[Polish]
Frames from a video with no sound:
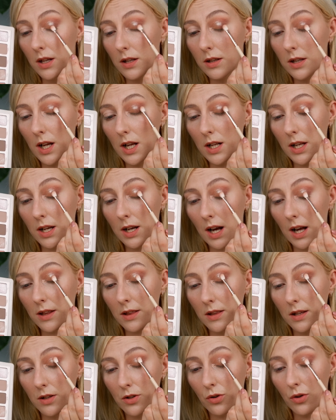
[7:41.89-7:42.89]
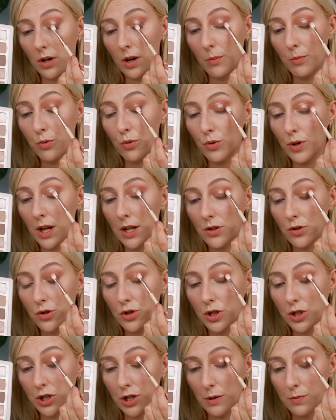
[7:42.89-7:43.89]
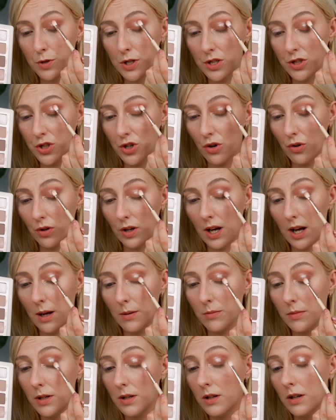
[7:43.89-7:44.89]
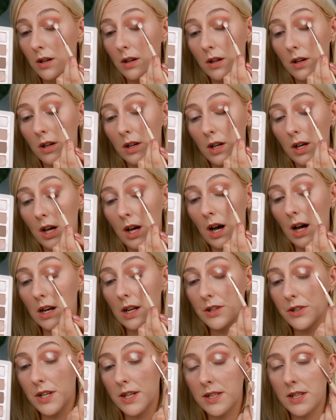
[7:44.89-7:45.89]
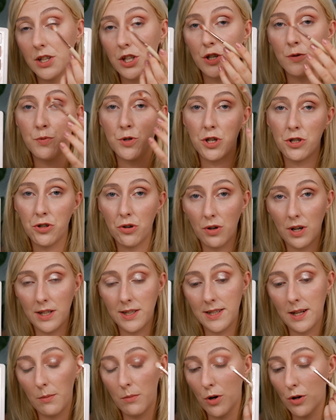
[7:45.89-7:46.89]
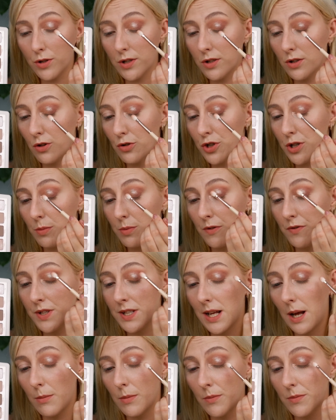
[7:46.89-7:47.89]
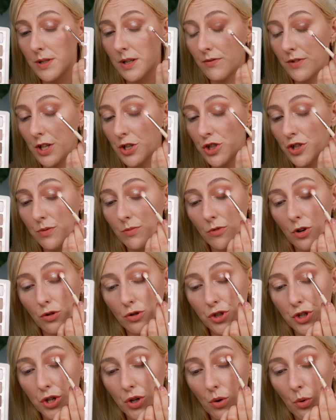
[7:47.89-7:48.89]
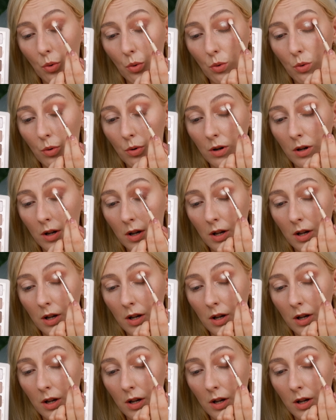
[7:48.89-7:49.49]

Delikatnie doklepuję, troszeczkę przeciągam, ale nie chcę też przeciągać za mocno, żeby w samym zewnętrznym kąciku